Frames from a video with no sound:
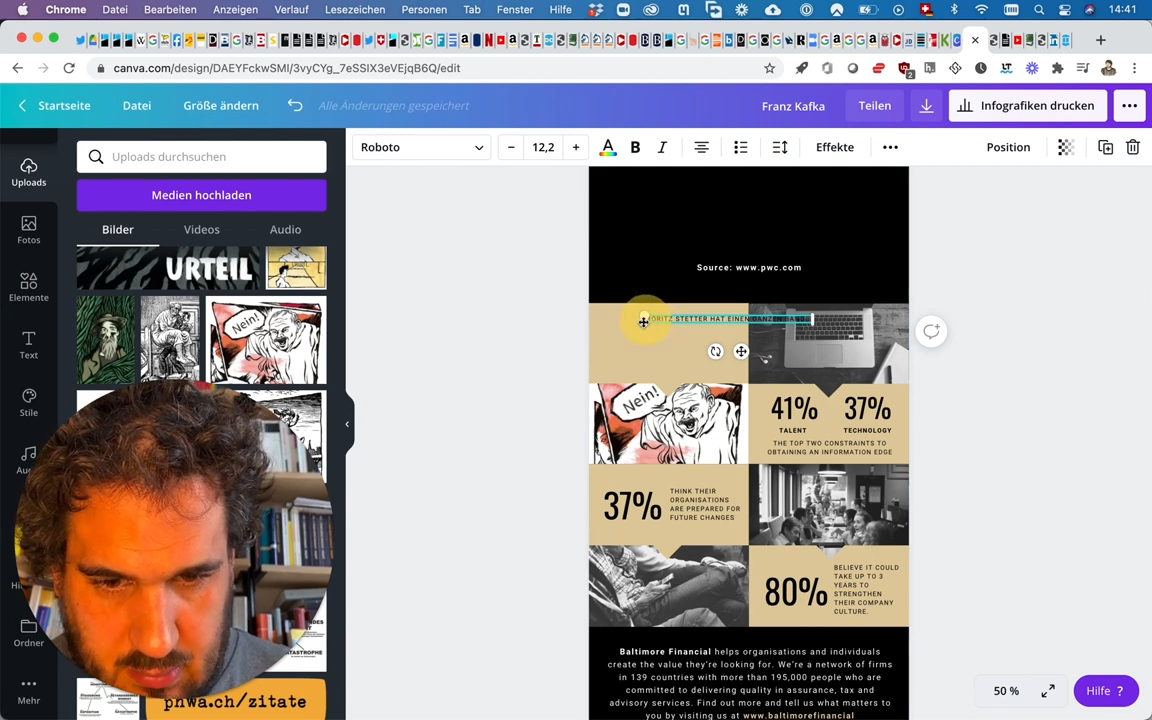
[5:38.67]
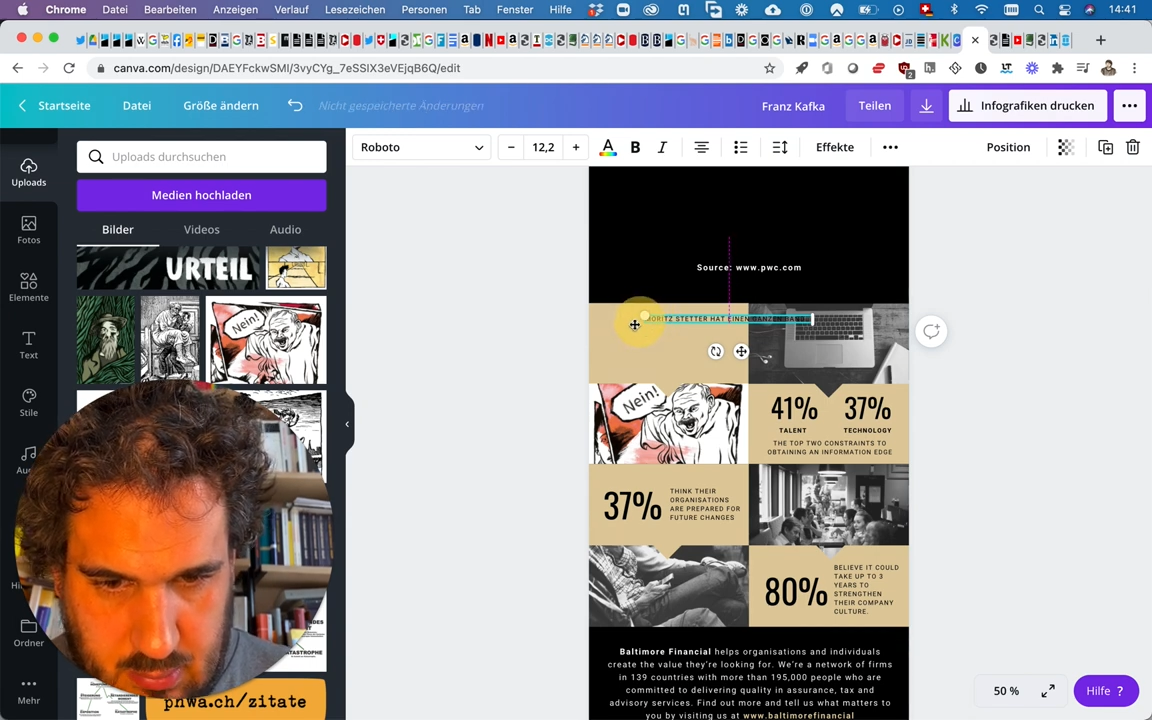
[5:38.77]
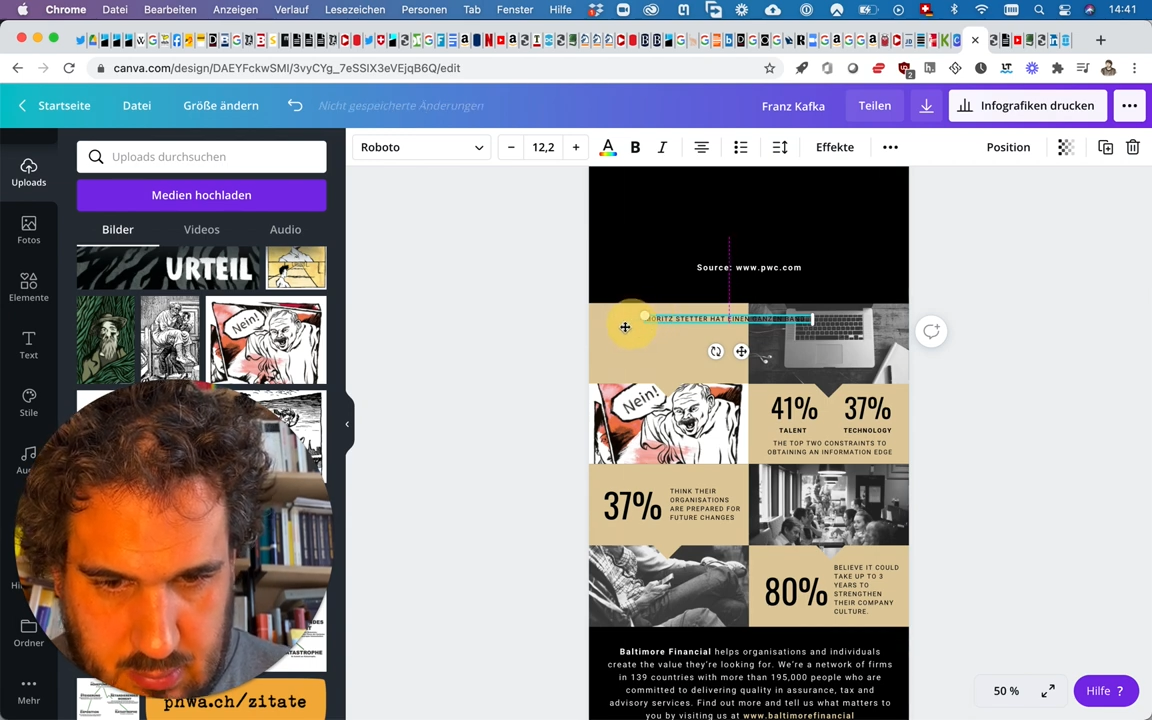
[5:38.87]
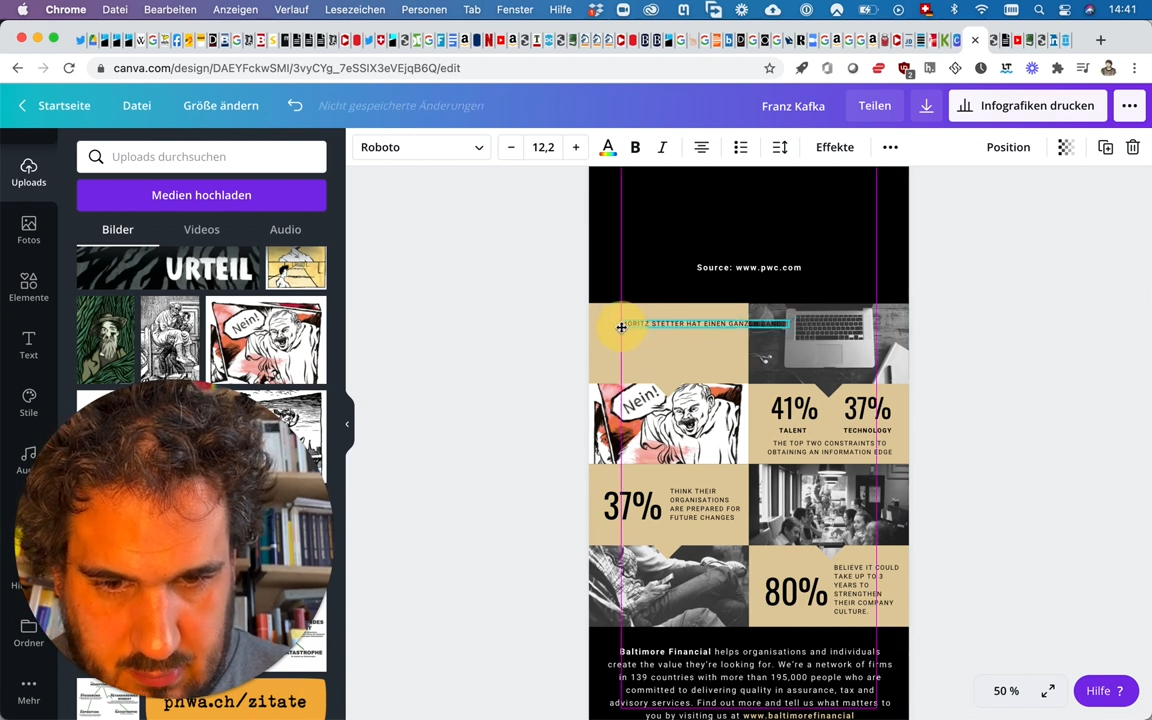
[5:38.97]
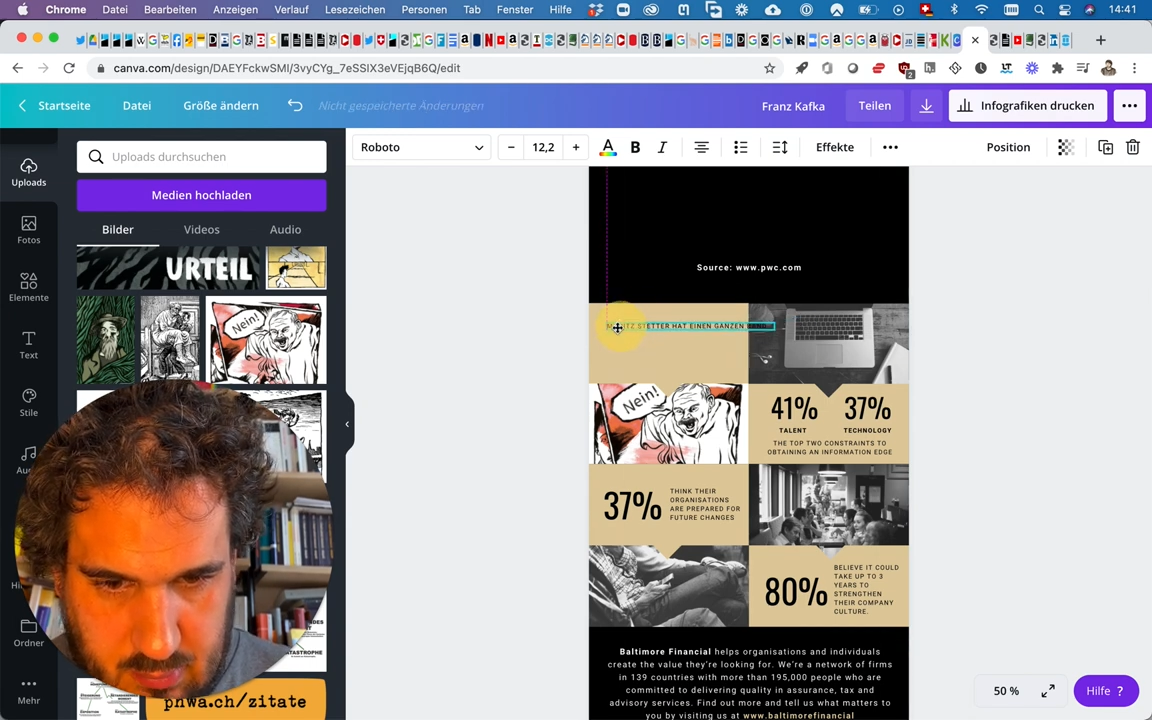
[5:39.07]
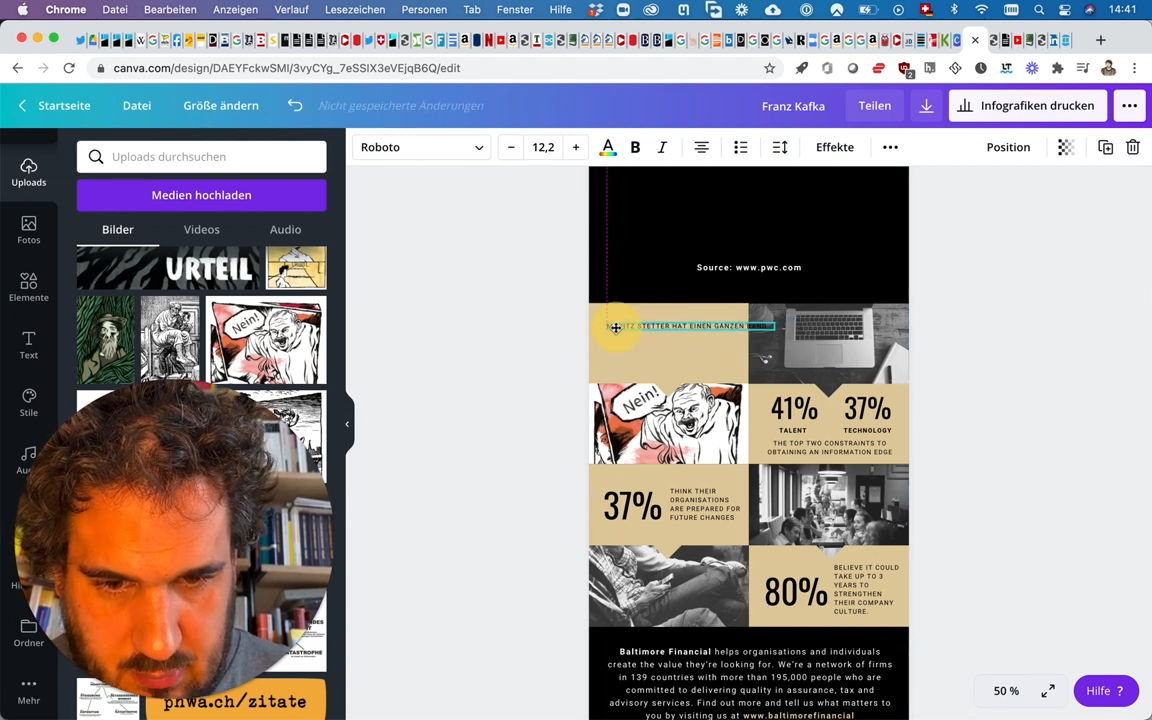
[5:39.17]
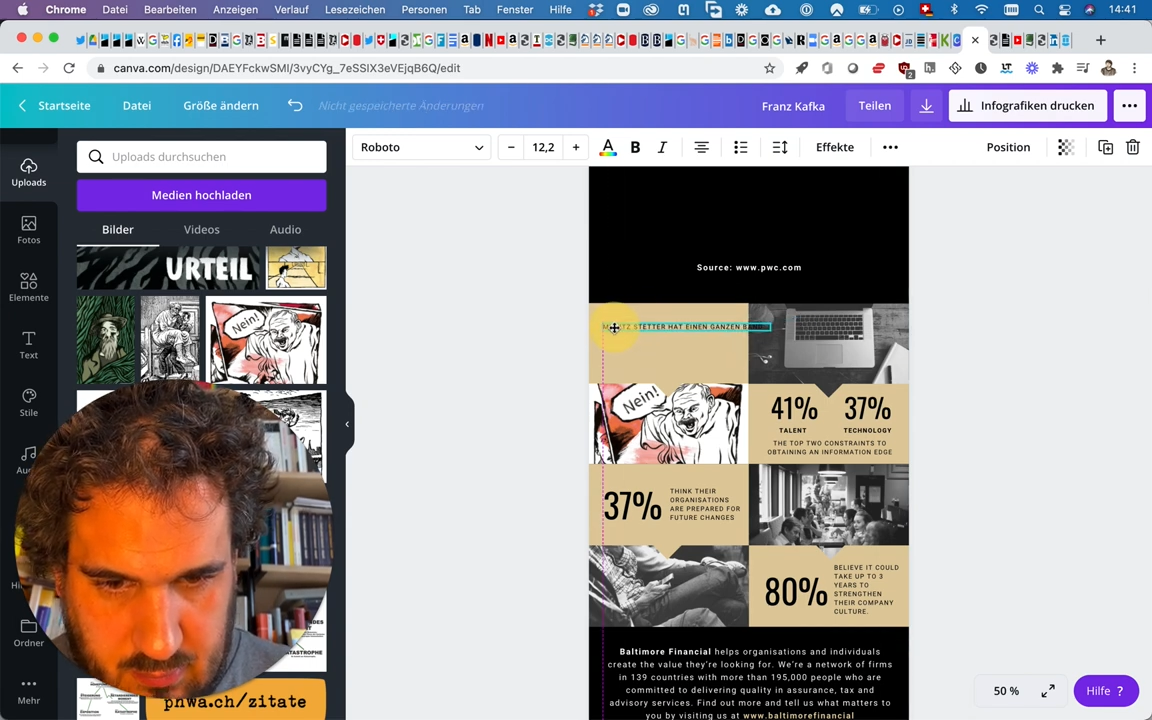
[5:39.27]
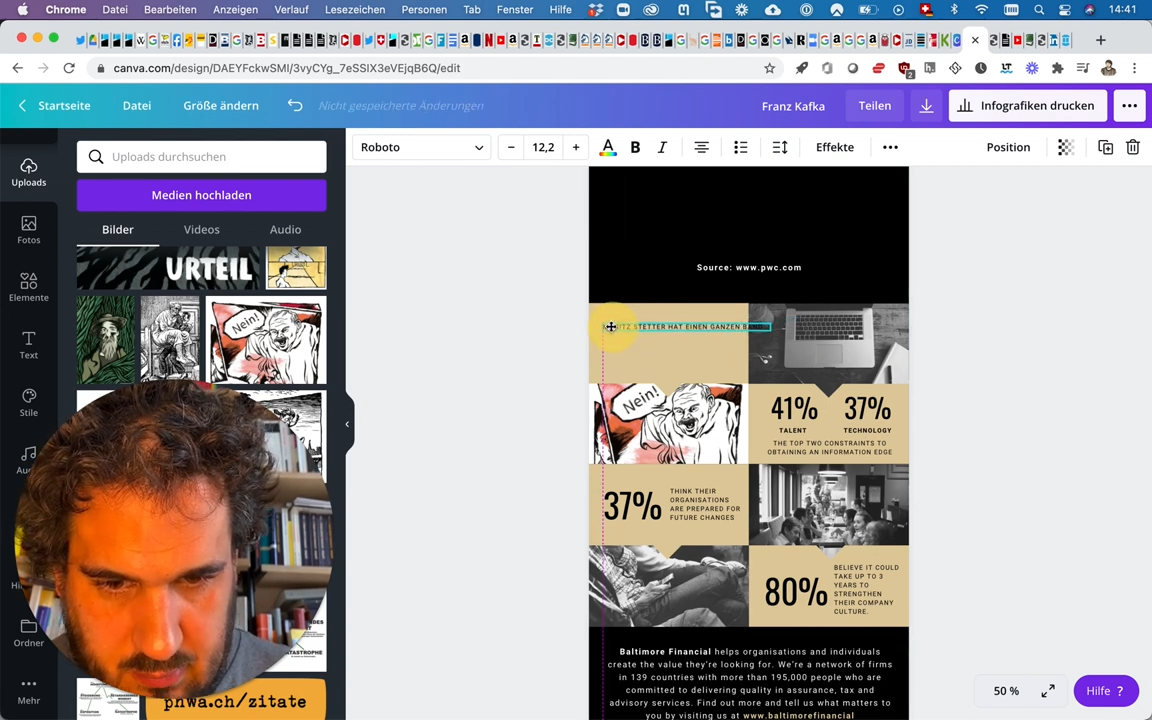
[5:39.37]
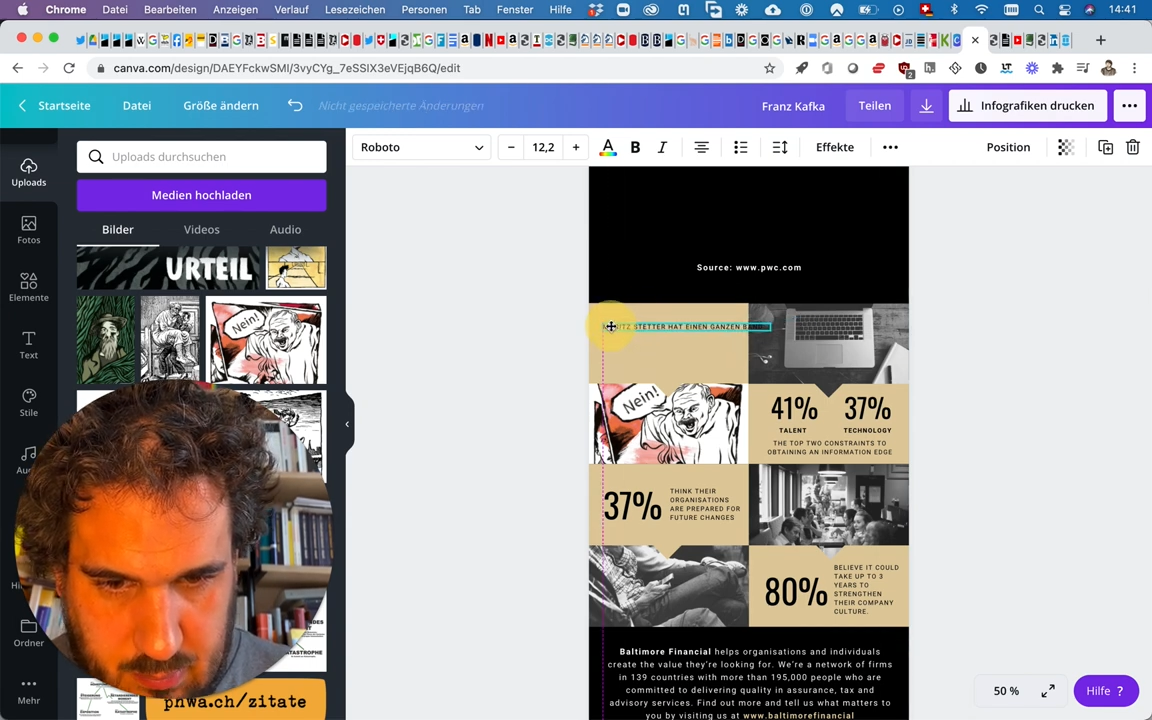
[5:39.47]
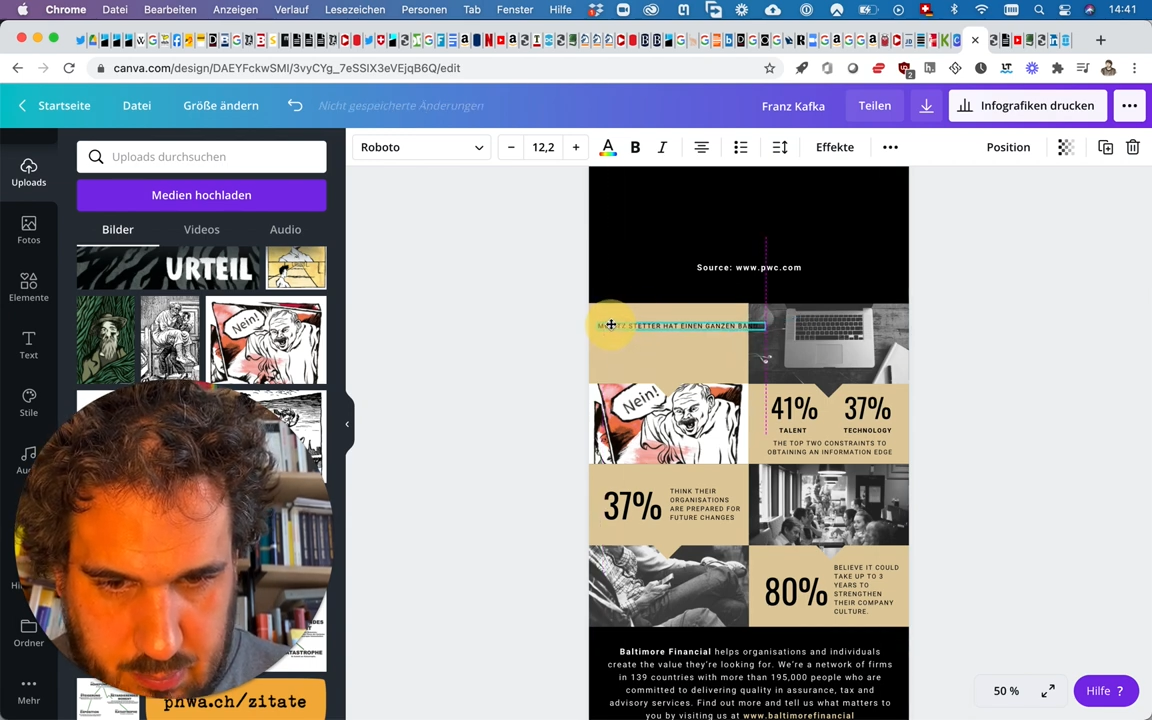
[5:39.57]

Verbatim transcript: Also das